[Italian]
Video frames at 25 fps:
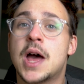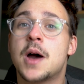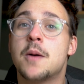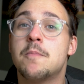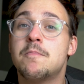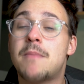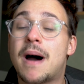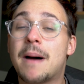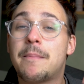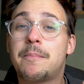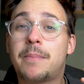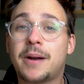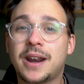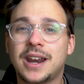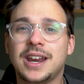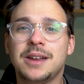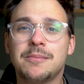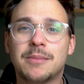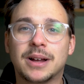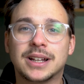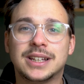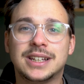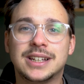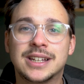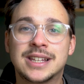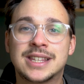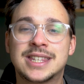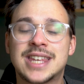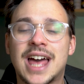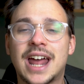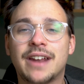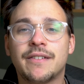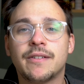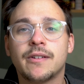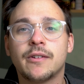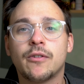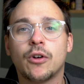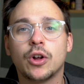ma prima di
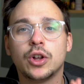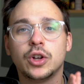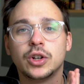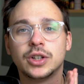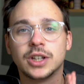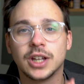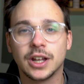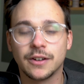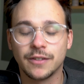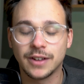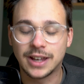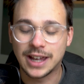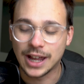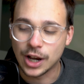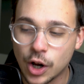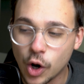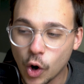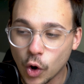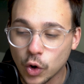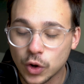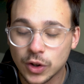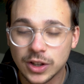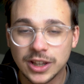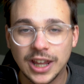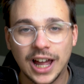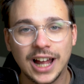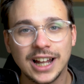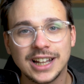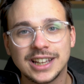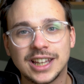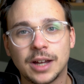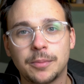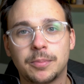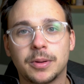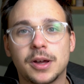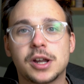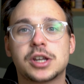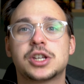iniziare vi voglio dirvi che
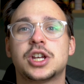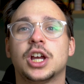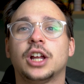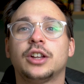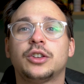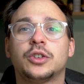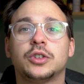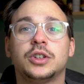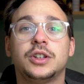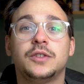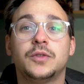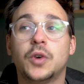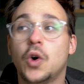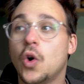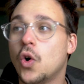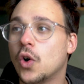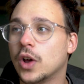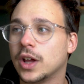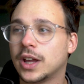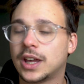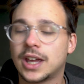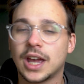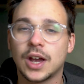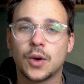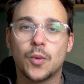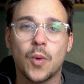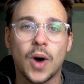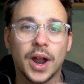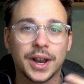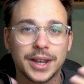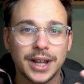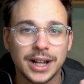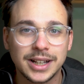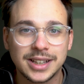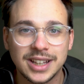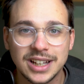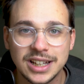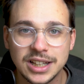l'80% di voi che
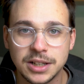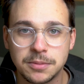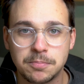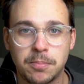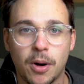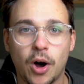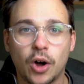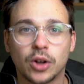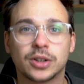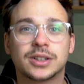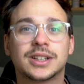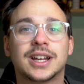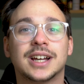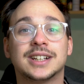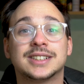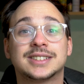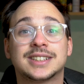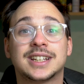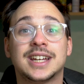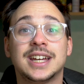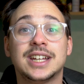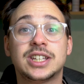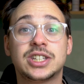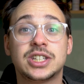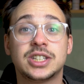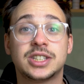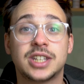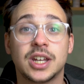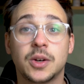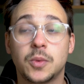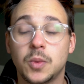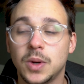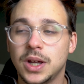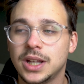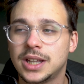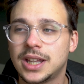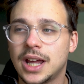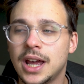guardate il podcast, che ci
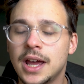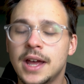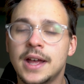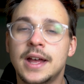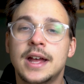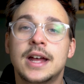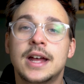seguite,